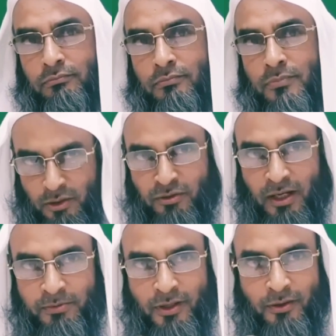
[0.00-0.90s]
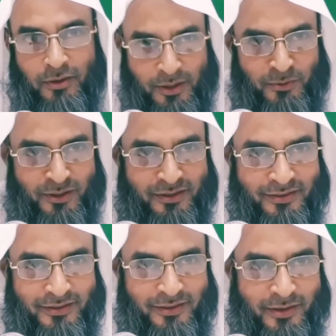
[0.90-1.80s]
যে কোনো হলো কেমন
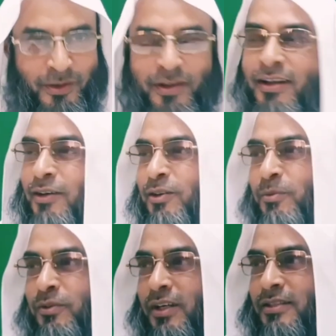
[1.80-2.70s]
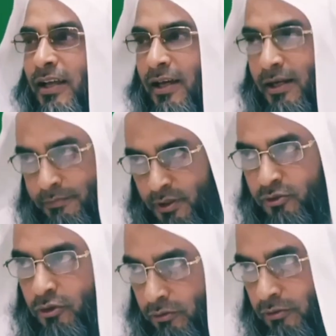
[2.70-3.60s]
খড়ের আগুনের মতো আর যার আবেগ
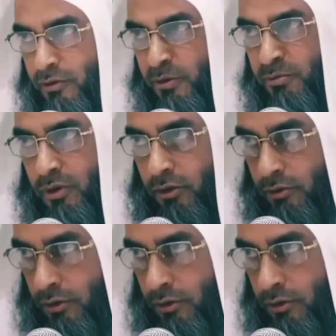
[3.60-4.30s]
যত কম সে তত